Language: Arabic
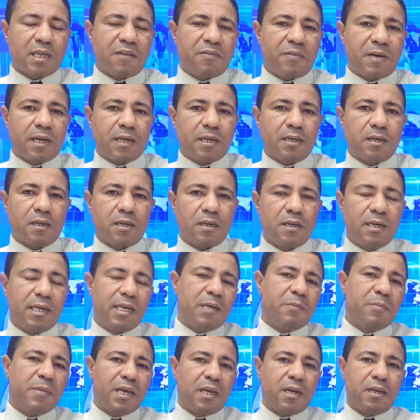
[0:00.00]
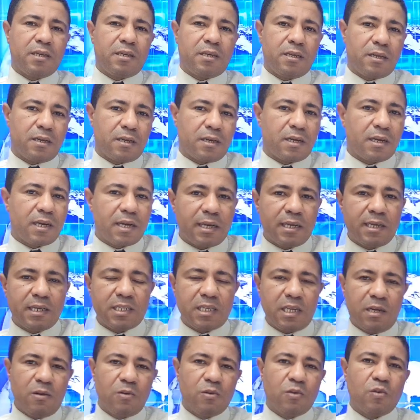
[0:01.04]
أفريقيا لمالكها
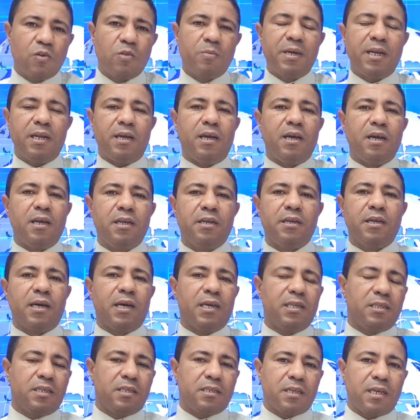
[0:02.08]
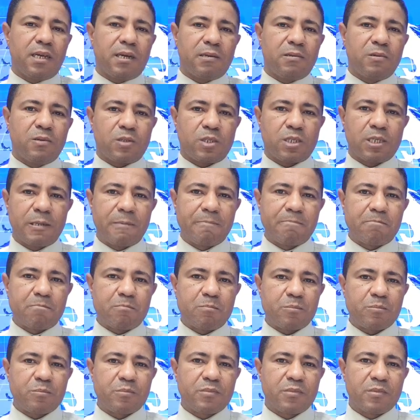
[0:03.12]
رئيس الحكومة الحالي عزيز أخنوش
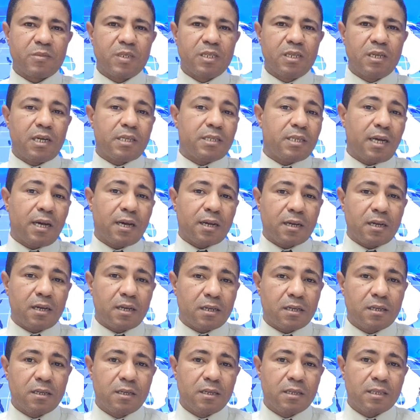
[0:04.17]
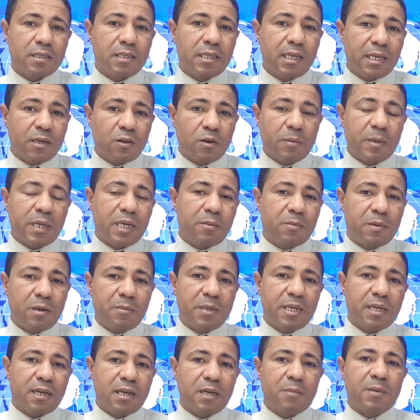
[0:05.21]
كتحقق 42%
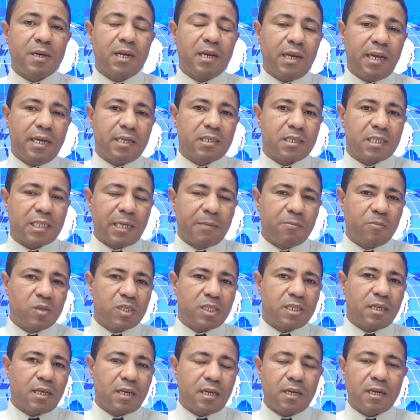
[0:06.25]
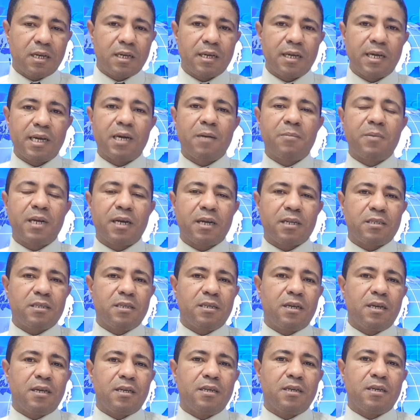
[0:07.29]
من الحصة المستهلكة عبر
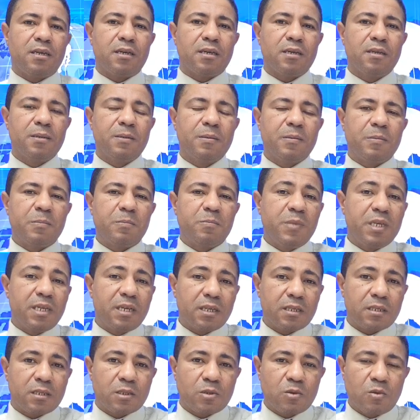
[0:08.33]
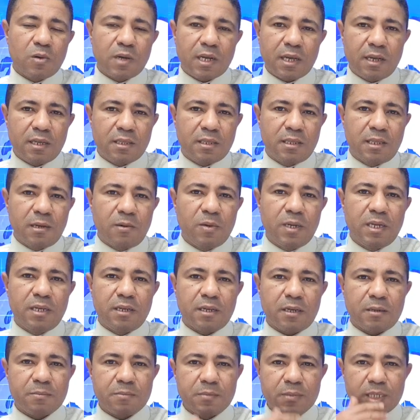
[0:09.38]
اقتنائها من السوق
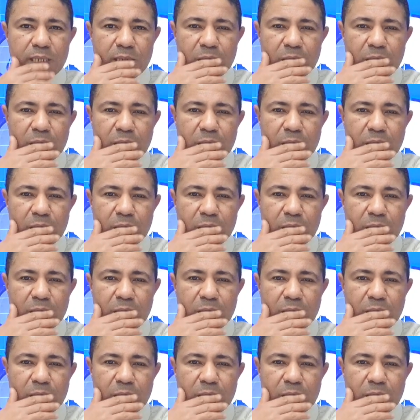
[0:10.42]
الدولية